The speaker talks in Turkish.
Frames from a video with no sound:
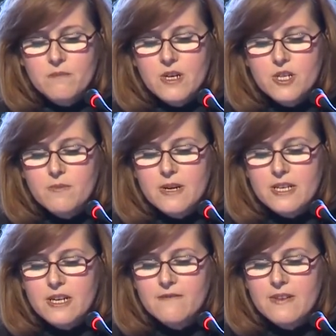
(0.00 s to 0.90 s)
Hacı
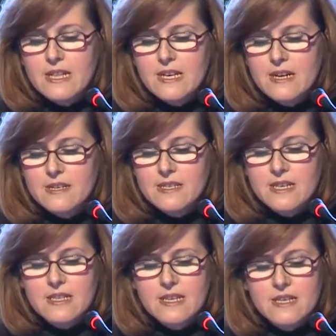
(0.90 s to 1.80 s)
Bayram Veli
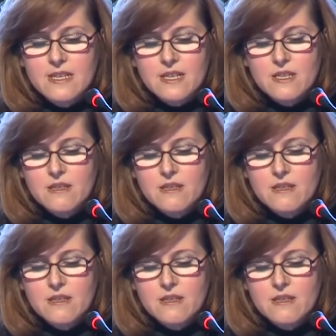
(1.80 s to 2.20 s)
Hazretlerinin